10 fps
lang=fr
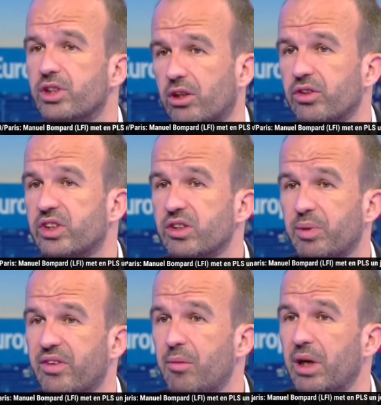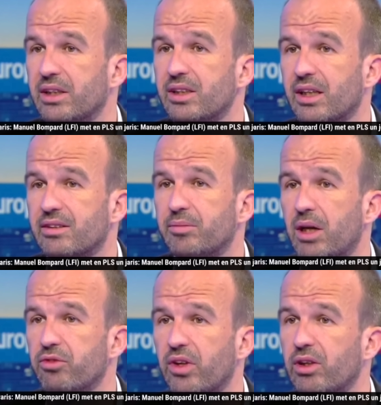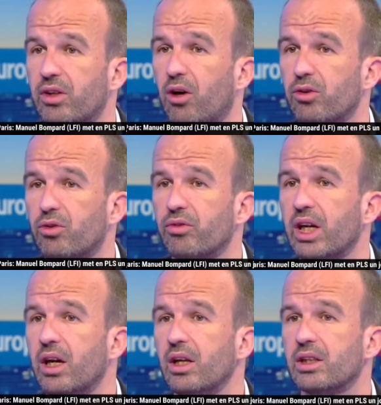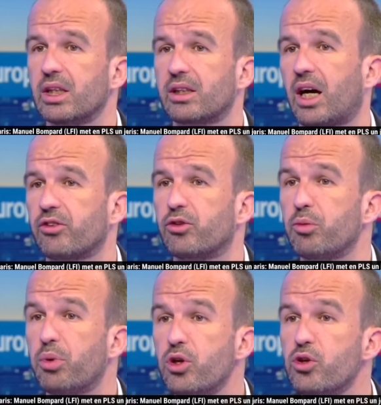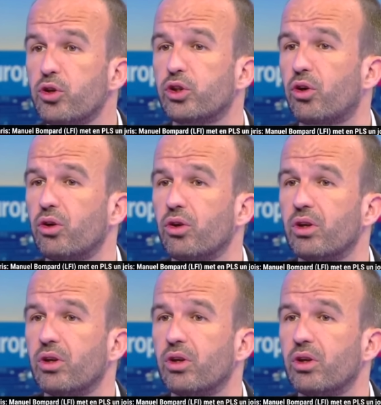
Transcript: de dire que ce qui se passe là-bas est inacceptable. Vous savez qu'on a retrouvé des traces de polio dans